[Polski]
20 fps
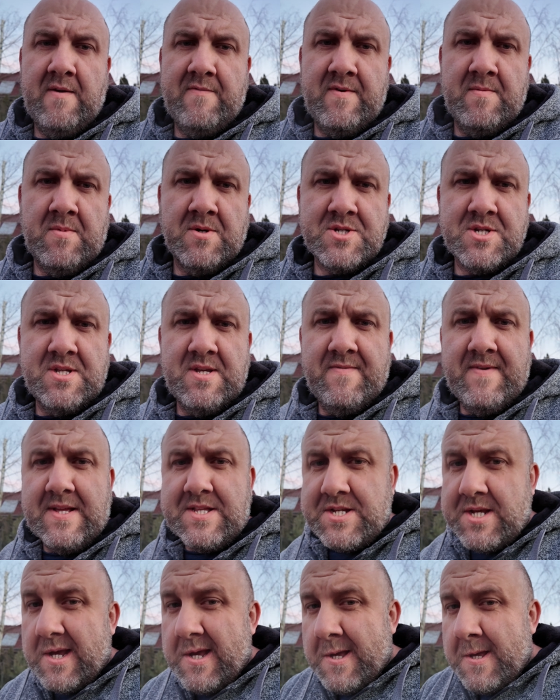Wy może nie
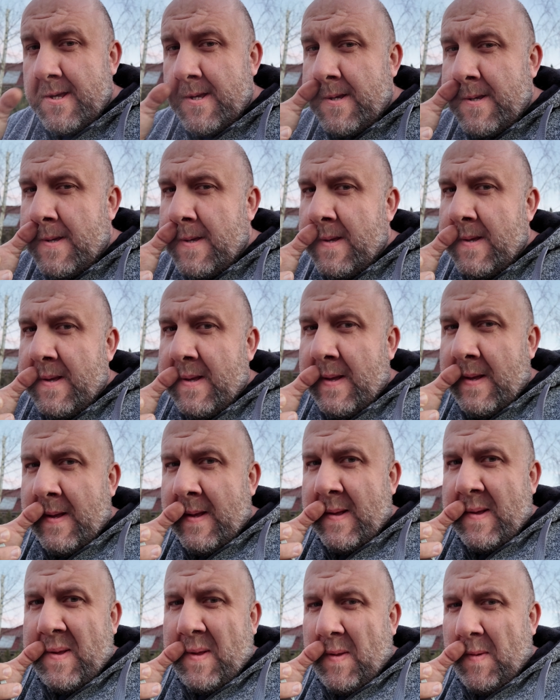wiecie,
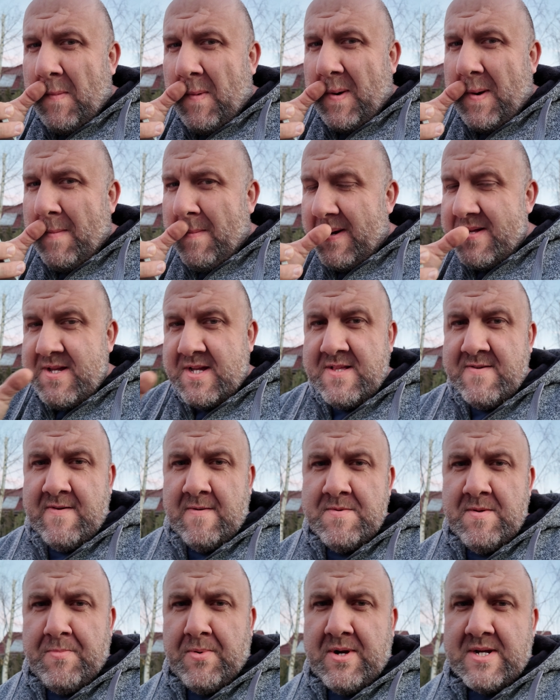bo chyba nigdy
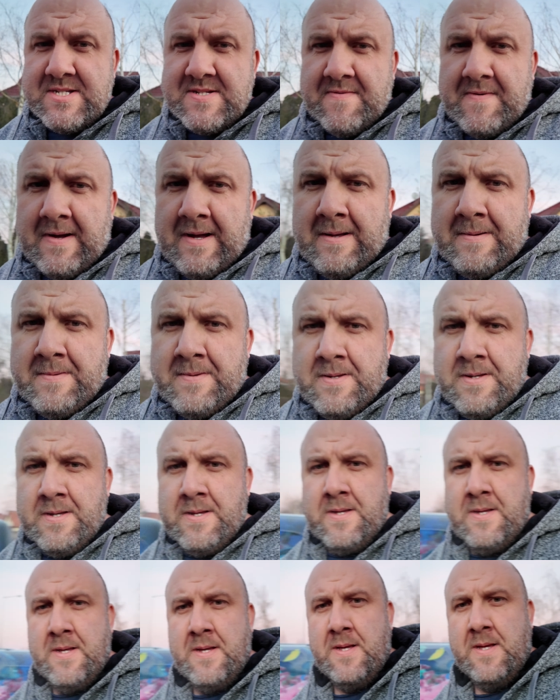Wam nie pokazywałem,
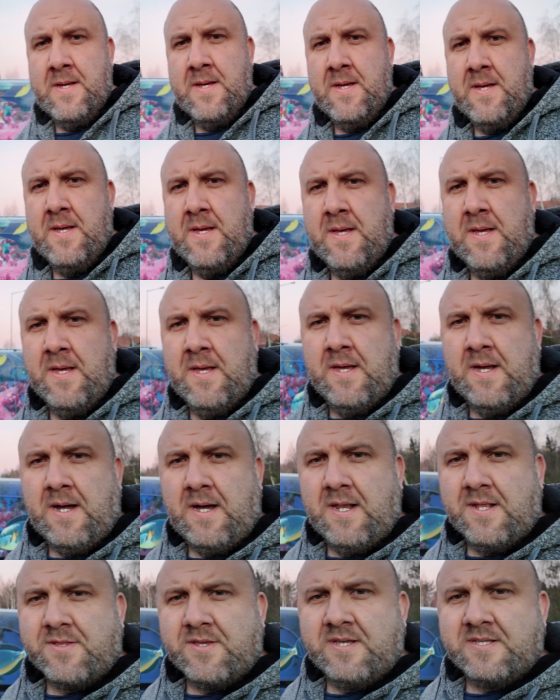
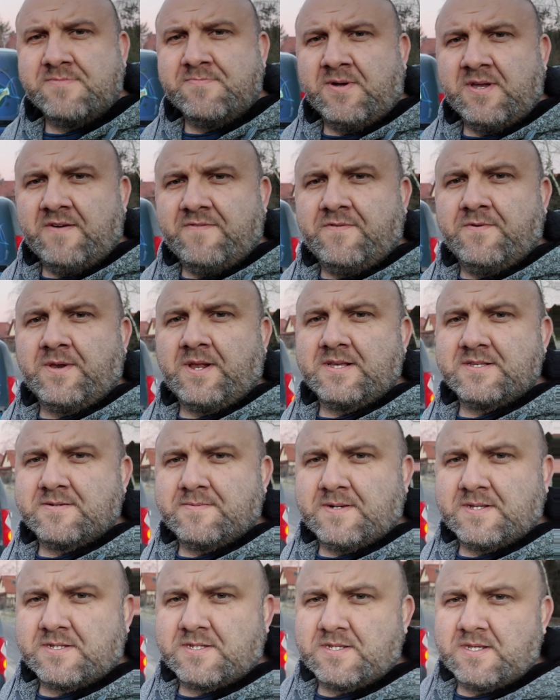ale to jest moja fura,
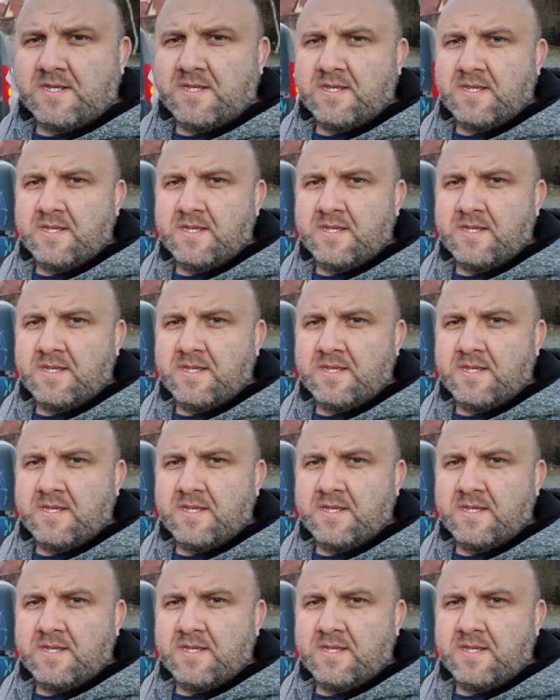zobaczcie.